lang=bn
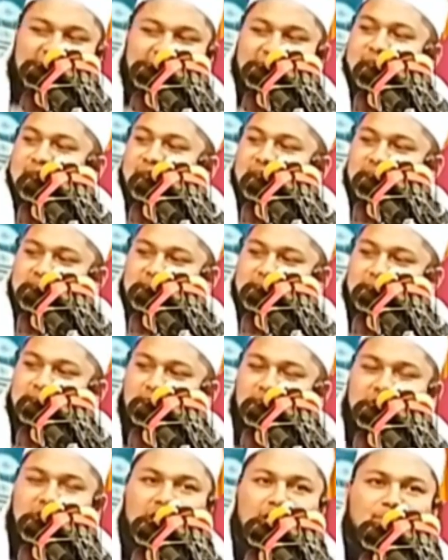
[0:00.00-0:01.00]
এখন আর
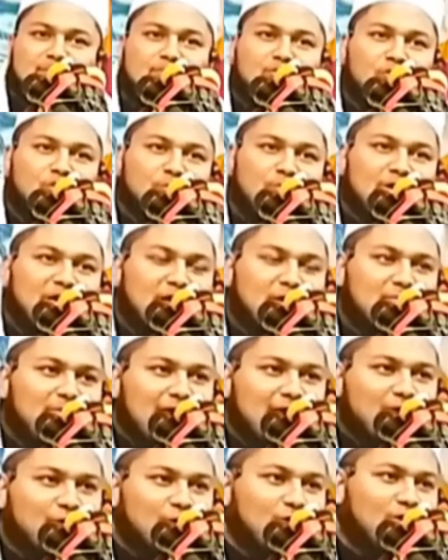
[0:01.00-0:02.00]
ইব্রাহিম নবীরে
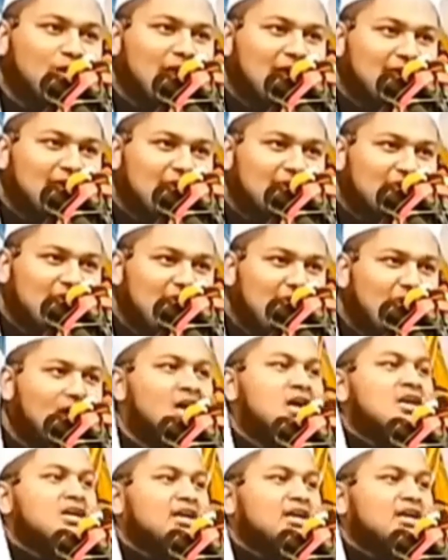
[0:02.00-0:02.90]
ভালো লাগে না